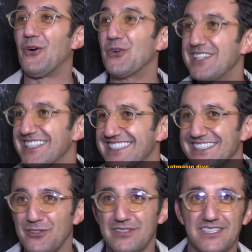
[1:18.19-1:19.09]
10
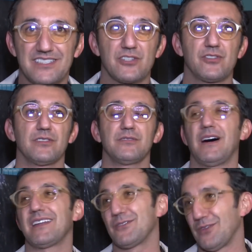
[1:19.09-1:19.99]
yıldır onları
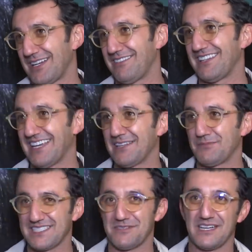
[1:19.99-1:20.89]
taşıyordum. Artık onlara veda
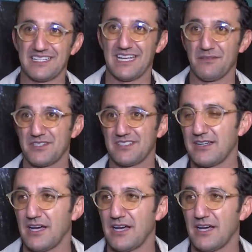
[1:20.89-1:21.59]
etme zamanı gelmişti.